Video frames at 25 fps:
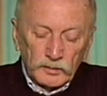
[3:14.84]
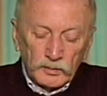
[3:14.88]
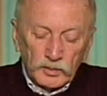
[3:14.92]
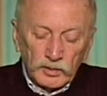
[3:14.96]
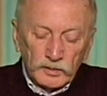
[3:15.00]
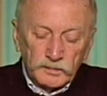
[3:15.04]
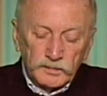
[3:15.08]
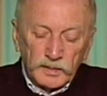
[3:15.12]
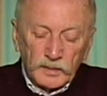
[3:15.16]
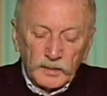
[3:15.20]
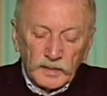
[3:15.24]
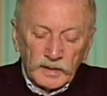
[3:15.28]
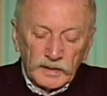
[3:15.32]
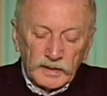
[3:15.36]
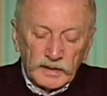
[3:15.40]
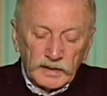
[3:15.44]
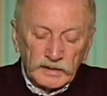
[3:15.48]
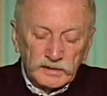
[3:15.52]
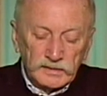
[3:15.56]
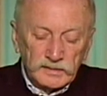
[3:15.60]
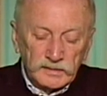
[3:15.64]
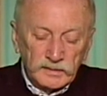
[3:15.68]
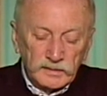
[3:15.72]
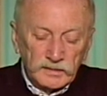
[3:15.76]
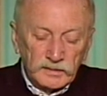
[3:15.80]
будет
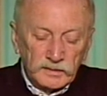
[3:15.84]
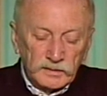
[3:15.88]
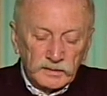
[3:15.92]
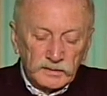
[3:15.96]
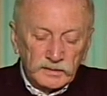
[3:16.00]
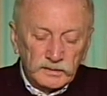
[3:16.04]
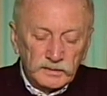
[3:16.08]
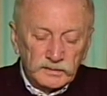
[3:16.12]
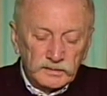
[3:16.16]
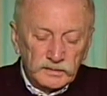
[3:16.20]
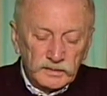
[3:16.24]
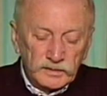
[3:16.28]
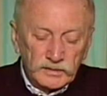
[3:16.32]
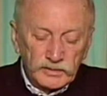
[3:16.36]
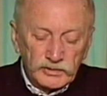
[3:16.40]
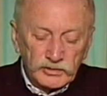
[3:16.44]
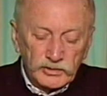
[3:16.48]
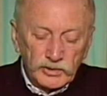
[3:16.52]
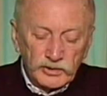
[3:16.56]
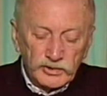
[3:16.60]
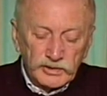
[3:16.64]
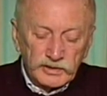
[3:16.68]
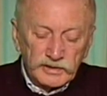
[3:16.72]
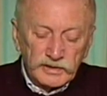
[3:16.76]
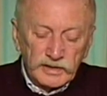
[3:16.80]
помогать э, с
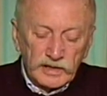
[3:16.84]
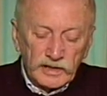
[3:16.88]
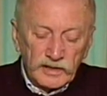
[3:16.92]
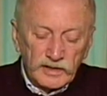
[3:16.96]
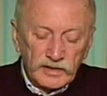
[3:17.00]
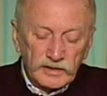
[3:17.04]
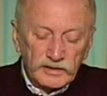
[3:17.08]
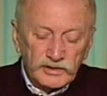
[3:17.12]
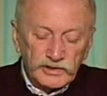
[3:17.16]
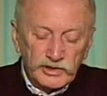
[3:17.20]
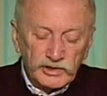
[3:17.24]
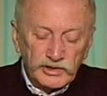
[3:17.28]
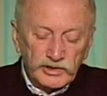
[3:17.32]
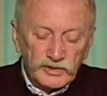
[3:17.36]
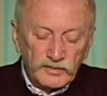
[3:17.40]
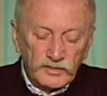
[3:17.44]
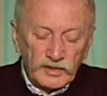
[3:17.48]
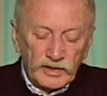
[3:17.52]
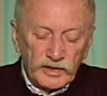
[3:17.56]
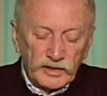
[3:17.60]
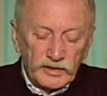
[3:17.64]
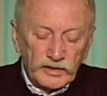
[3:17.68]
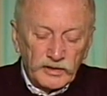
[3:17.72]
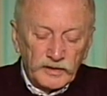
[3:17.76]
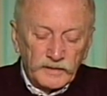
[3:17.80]
точки зрения
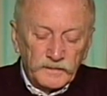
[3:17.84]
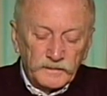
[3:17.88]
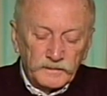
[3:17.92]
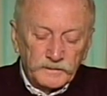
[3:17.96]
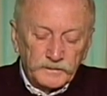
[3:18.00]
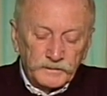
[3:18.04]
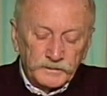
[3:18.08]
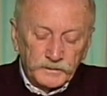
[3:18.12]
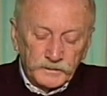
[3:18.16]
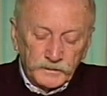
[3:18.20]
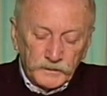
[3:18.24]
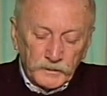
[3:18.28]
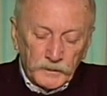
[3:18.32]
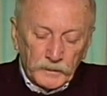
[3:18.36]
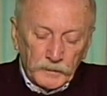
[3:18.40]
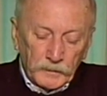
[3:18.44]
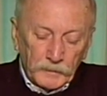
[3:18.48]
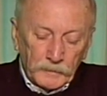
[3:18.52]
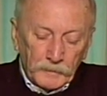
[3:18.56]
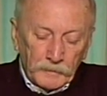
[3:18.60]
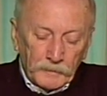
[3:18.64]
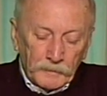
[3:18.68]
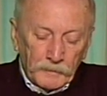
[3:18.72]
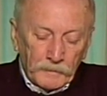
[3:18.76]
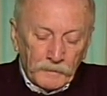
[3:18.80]
заживления.
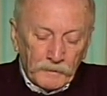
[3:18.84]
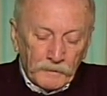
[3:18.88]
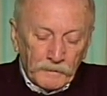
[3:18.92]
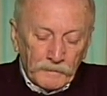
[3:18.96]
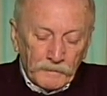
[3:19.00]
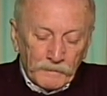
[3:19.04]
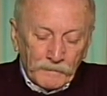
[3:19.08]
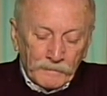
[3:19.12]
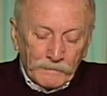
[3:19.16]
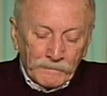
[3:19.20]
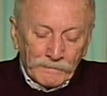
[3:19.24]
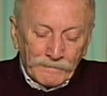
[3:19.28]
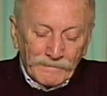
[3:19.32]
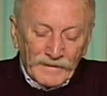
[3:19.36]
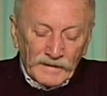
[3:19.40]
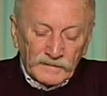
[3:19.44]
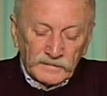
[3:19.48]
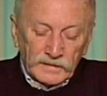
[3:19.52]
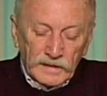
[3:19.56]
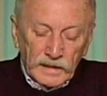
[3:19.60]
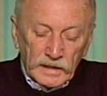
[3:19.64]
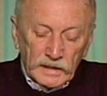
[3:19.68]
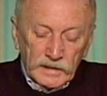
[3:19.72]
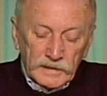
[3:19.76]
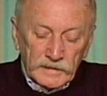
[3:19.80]
Все,
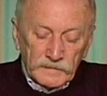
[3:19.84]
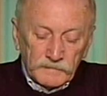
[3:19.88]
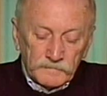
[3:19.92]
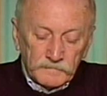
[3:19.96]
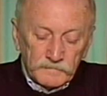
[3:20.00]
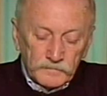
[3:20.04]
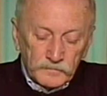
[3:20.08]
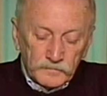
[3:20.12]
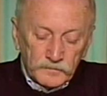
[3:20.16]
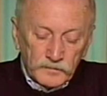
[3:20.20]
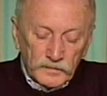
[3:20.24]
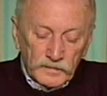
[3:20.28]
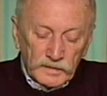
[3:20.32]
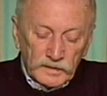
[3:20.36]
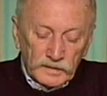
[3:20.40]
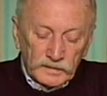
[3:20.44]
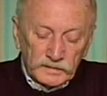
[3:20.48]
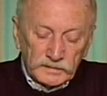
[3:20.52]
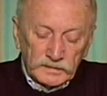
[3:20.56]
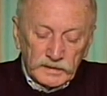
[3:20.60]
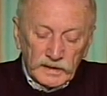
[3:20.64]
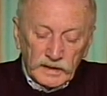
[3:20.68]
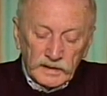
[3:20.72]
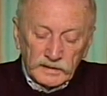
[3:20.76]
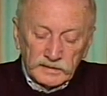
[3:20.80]
так, поняла.
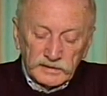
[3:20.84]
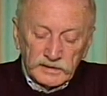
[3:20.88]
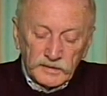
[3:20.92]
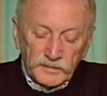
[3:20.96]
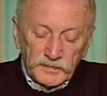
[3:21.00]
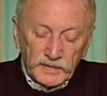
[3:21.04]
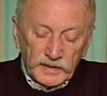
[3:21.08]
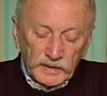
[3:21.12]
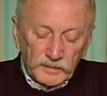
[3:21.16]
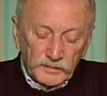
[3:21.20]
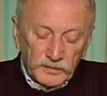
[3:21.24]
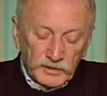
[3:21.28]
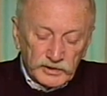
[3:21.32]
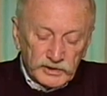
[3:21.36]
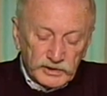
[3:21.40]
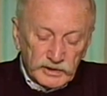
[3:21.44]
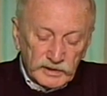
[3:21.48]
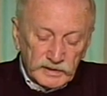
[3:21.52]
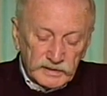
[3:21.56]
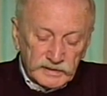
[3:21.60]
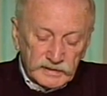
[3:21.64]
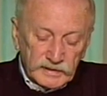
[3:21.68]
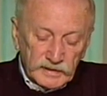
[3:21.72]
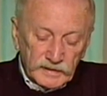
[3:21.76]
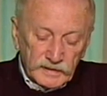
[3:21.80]
так, теперь,
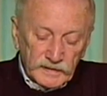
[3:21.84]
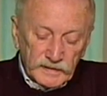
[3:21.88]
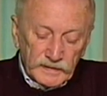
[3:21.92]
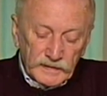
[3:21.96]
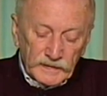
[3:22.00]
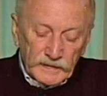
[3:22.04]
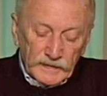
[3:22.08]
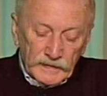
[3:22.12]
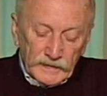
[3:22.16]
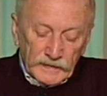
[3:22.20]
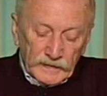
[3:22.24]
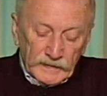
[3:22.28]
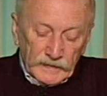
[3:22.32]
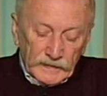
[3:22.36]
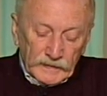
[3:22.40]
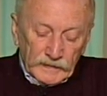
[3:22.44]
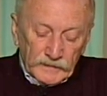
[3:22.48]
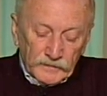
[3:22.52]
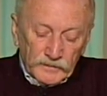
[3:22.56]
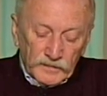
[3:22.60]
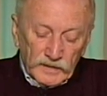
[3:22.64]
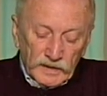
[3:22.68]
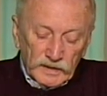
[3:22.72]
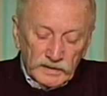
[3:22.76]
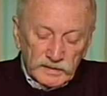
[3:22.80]
пожалуйста.
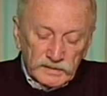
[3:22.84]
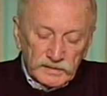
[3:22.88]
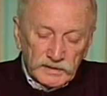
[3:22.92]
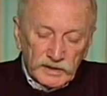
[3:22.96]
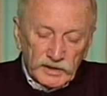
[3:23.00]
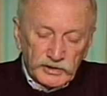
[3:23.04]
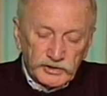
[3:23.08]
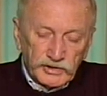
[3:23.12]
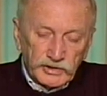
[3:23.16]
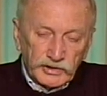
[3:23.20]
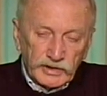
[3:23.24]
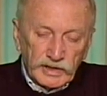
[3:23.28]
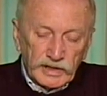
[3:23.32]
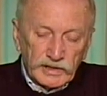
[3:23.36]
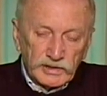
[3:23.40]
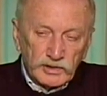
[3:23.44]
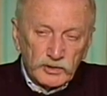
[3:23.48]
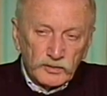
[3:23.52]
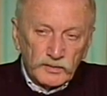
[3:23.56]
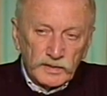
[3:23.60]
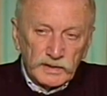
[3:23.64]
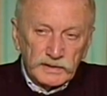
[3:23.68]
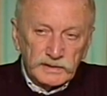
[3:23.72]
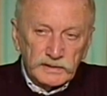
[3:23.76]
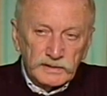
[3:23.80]
Э, значит, если
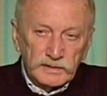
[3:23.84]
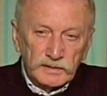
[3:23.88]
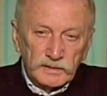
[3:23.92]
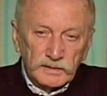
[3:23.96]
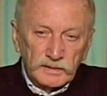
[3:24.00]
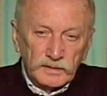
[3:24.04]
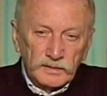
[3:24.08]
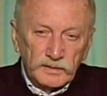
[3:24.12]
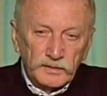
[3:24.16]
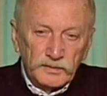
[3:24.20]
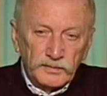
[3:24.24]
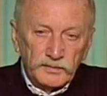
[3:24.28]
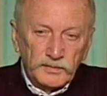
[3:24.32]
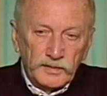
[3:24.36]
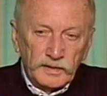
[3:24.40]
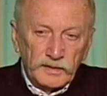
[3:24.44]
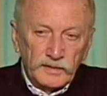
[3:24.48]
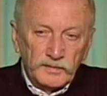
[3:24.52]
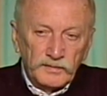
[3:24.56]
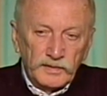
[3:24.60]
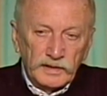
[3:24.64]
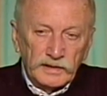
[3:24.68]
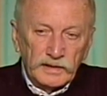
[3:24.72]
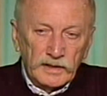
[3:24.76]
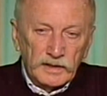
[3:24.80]
у вас э,
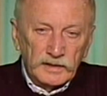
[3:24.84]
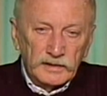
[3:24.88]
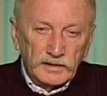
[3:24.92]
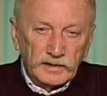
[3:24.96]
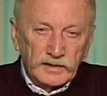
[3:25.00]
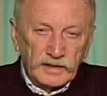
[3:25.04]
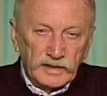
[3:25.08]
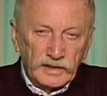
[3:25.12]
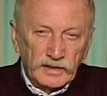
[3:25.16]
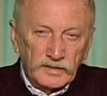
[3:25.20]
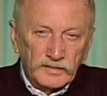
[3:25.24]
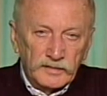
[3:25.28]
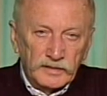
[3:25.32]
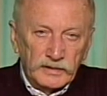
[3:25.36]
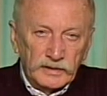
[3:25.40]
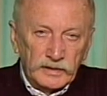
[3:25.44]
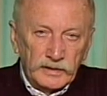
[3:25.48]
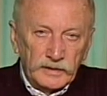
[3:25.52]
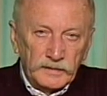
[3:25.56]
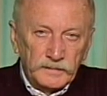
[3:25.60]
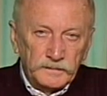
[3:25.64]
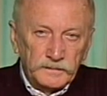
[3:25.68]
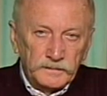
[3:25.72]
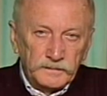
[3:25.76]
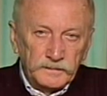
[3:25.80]
вода
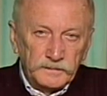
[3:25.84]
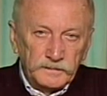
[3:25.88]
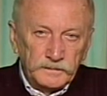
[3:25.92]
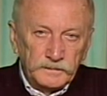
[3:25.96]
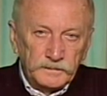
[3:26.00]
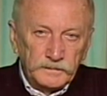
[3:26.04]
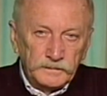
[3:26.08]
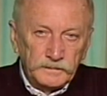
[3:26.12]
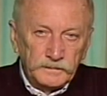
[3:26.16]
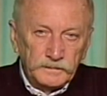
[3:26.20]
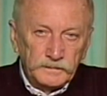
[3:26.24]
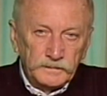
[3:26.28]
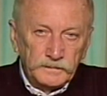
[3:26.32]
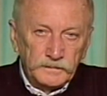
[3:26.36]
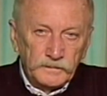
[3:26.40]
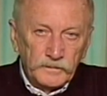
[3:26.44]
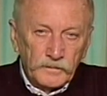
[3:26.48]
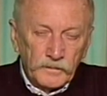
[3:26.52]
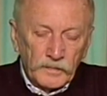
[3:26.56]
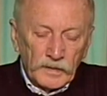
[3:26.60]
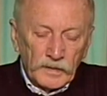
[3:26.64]
хлорированная, да.